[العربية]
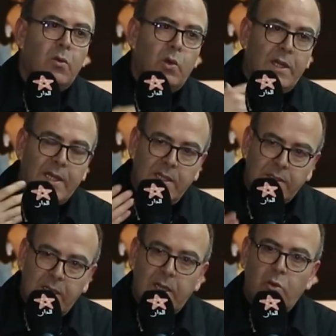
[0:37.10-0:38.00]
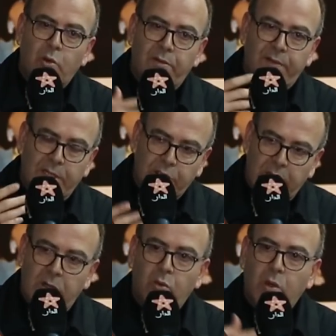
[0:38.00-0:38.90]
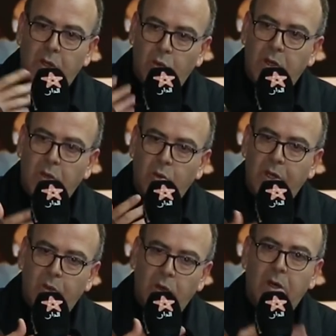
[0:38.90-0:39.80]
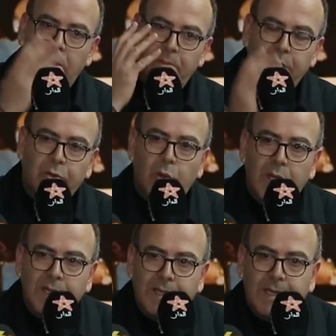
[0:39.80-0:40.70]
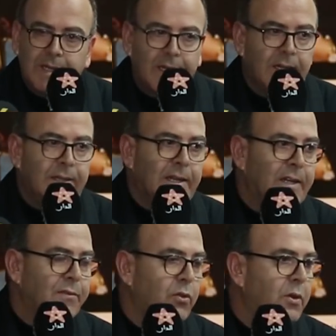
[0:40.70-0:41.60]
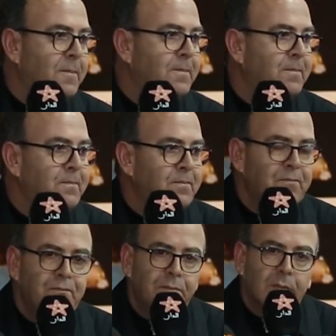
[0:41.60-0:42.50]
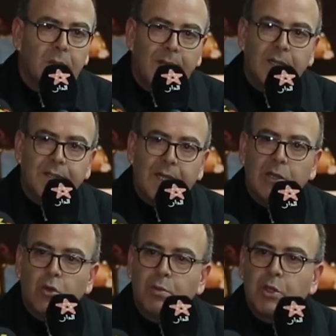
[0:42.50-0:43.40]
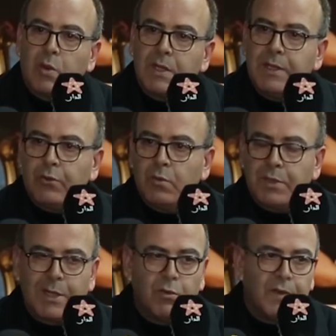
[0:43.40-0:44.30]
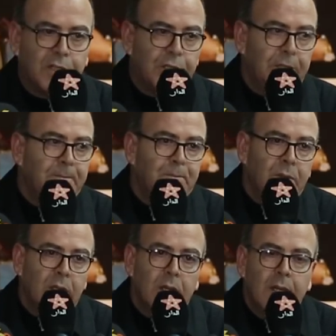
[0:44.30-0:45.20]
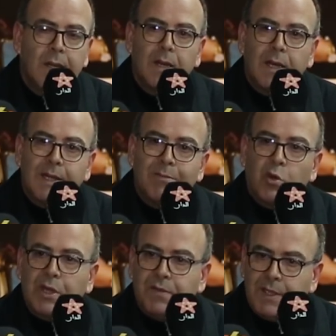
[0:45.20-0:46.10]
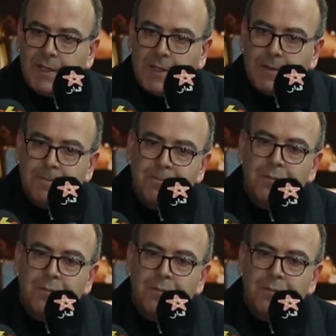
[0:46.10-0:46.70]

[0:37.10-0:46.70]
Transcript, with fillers: والكسل والفشل و و و و من كل ذلك الذي نعرفه ما غنضيع عليكمش الوقت ديالكم تكلموا في هذا الشيء حنا الموقف ديالنا